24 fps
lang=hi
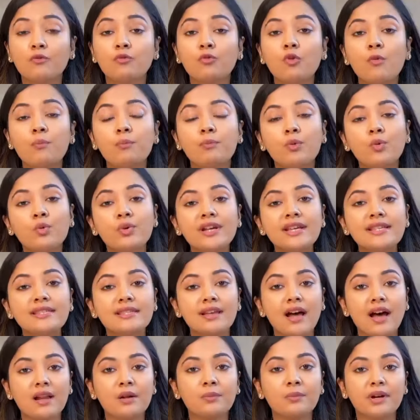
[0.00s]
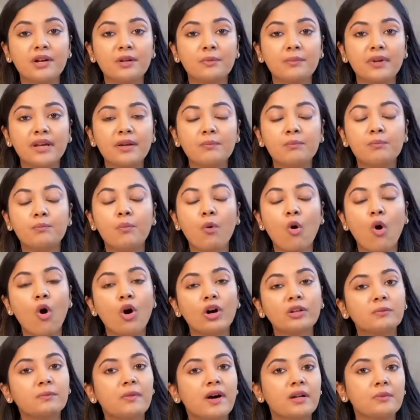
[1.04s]
वो पूरे साल भर में
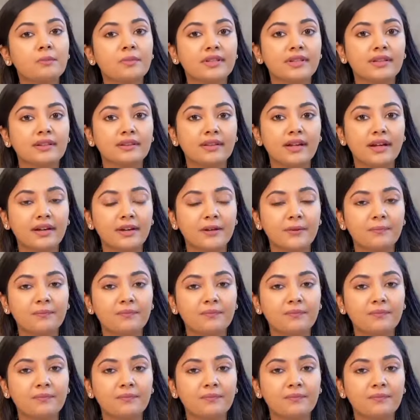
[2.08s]
बहुत बार बदलता है